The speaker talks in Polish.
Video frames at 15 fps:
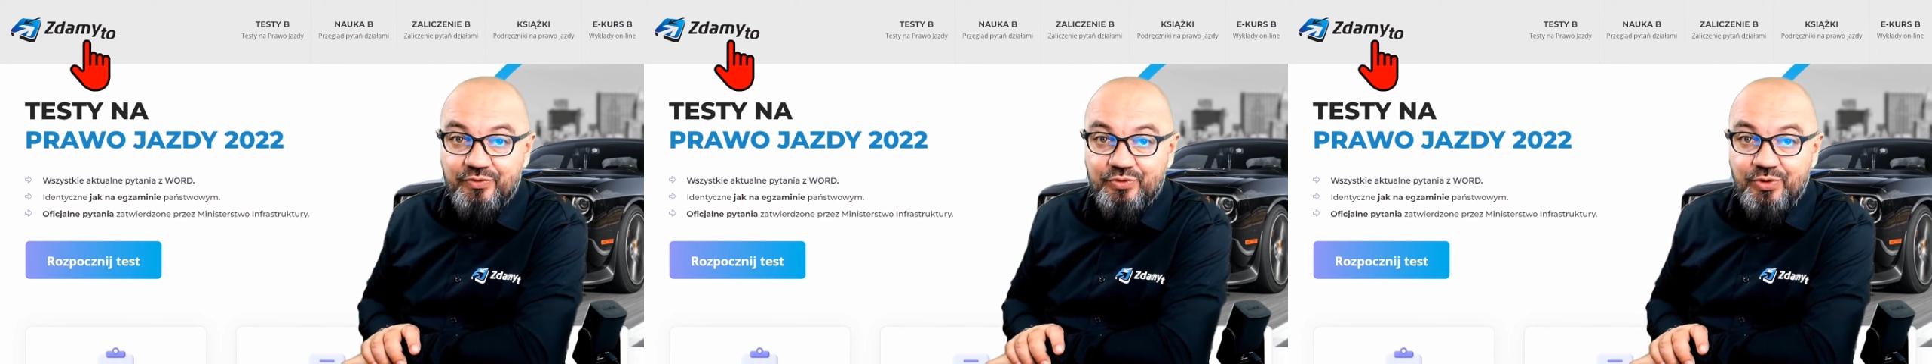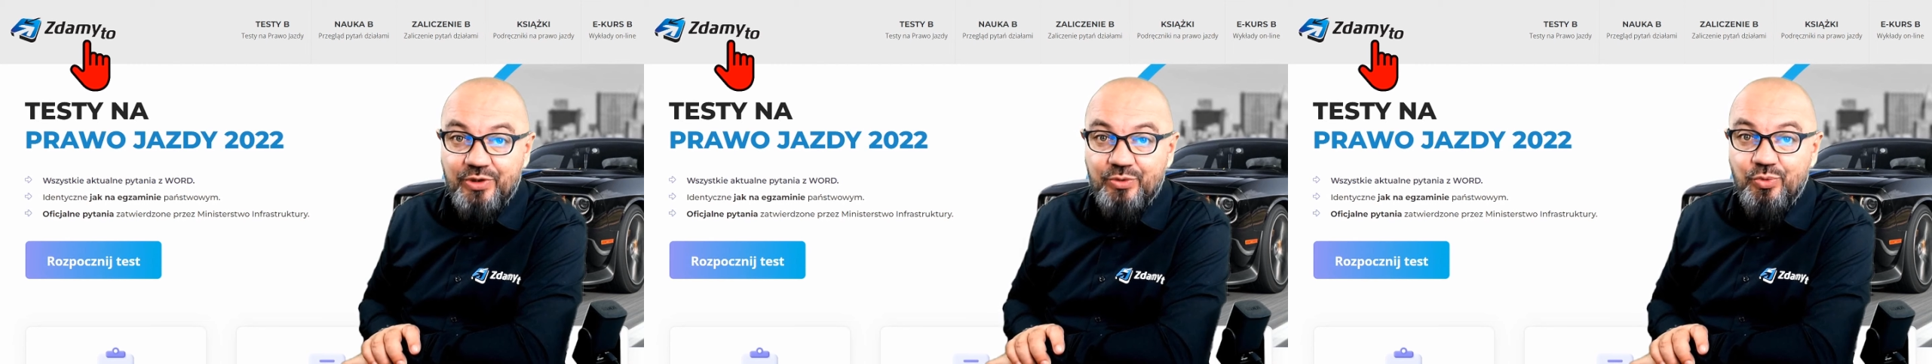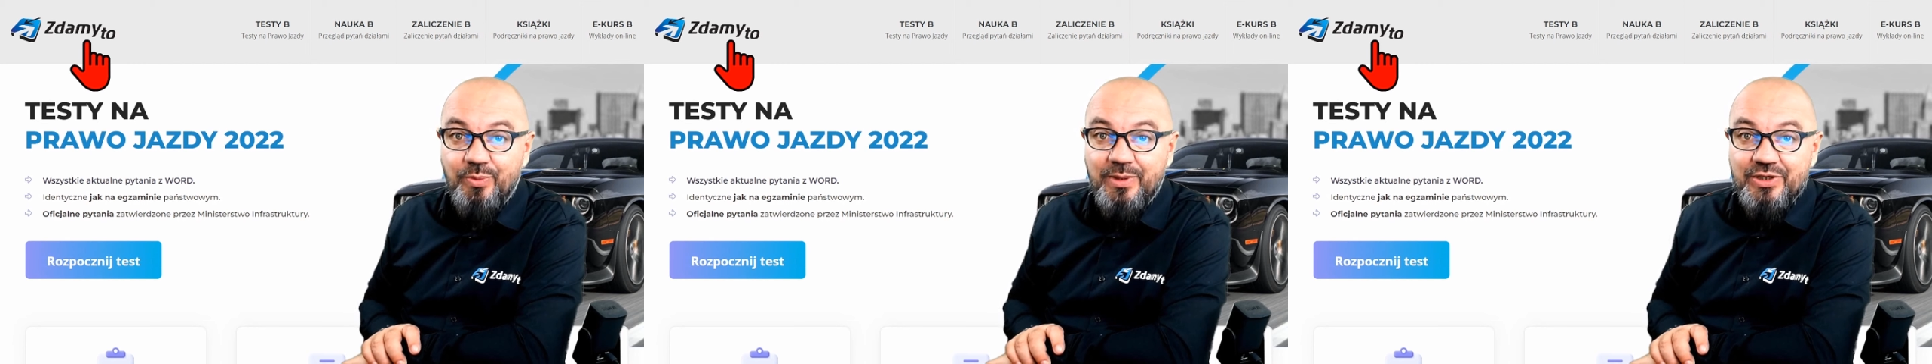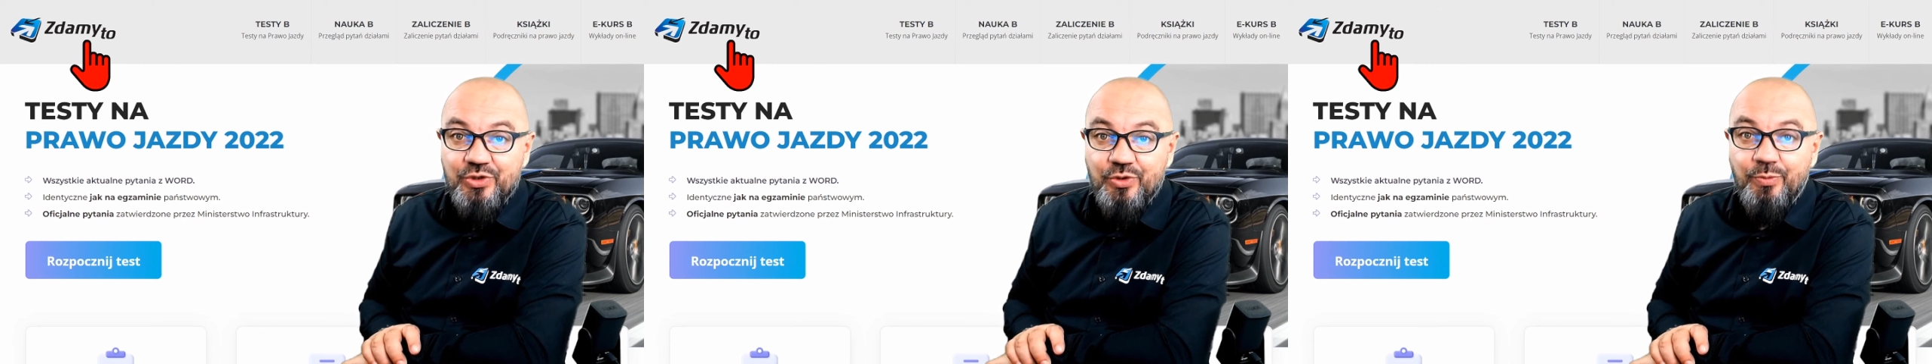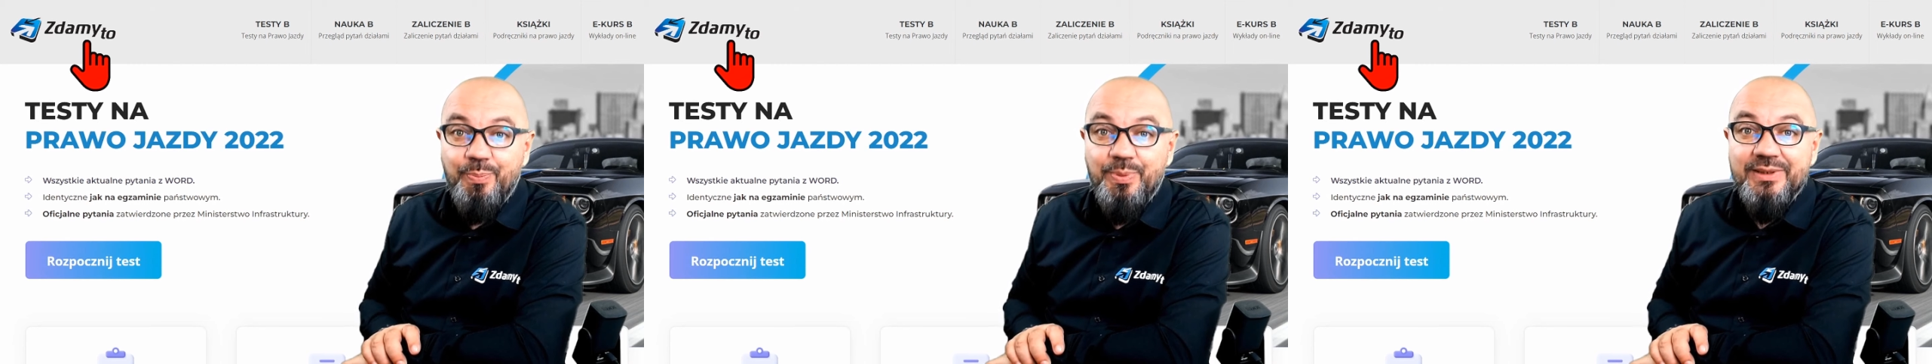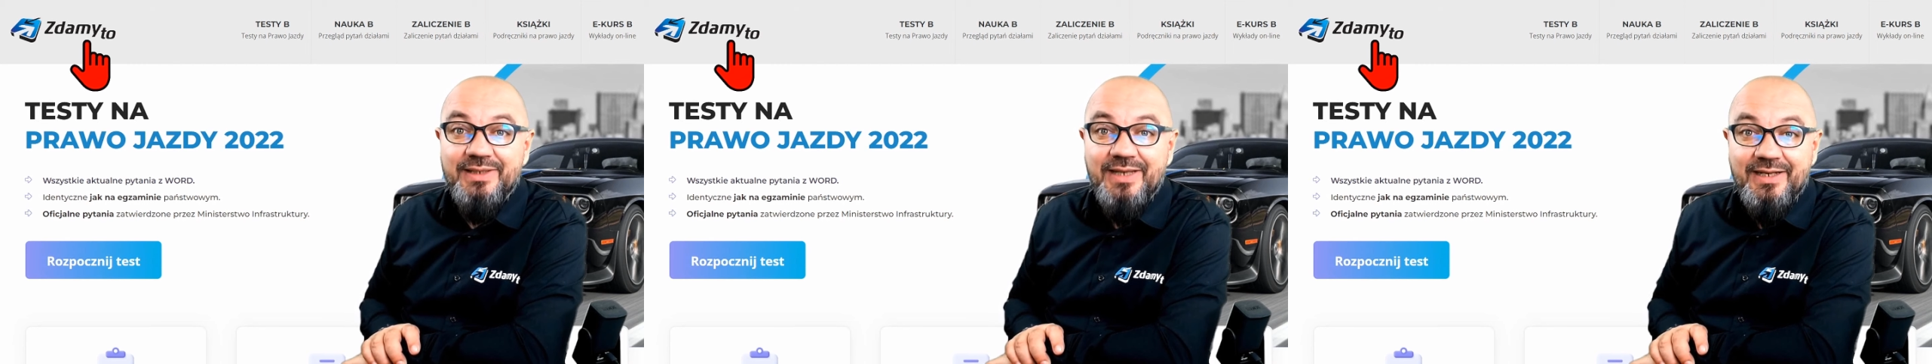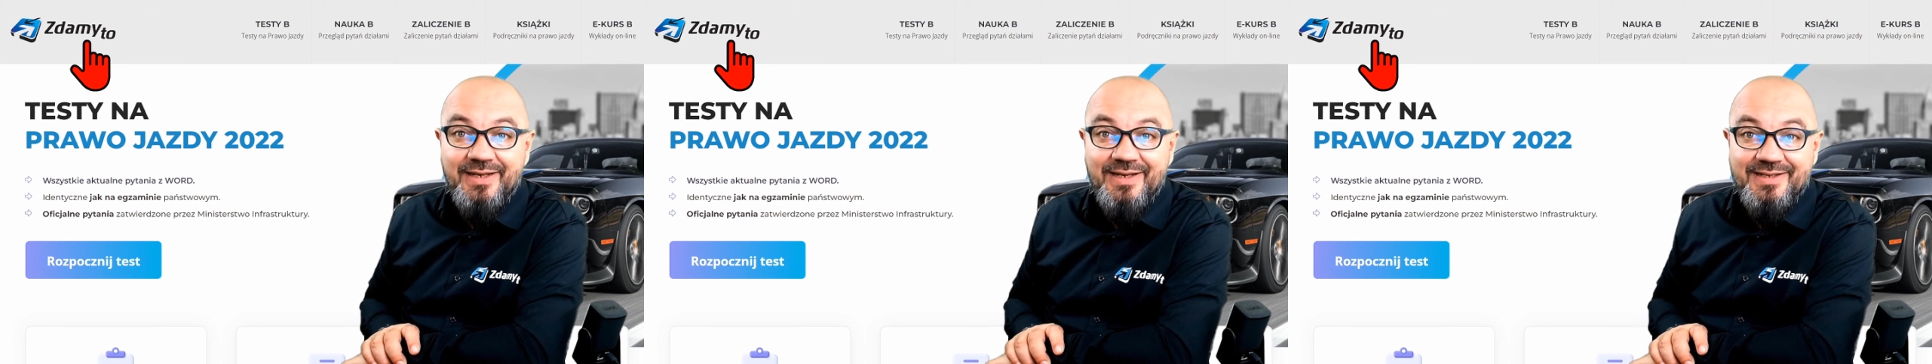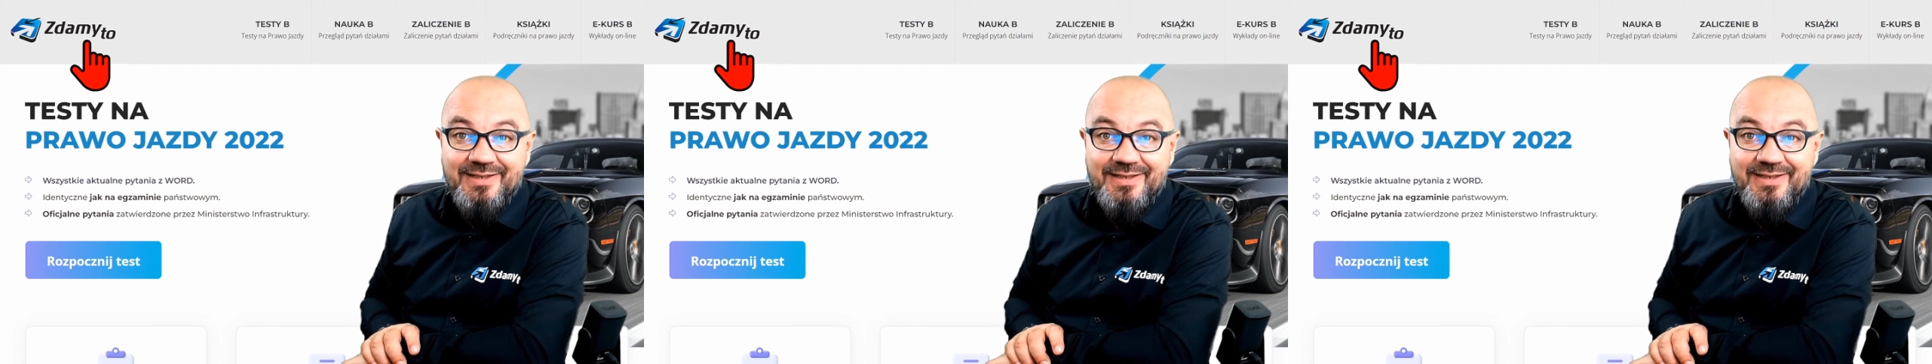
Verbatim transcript: w których tłumaczę pytania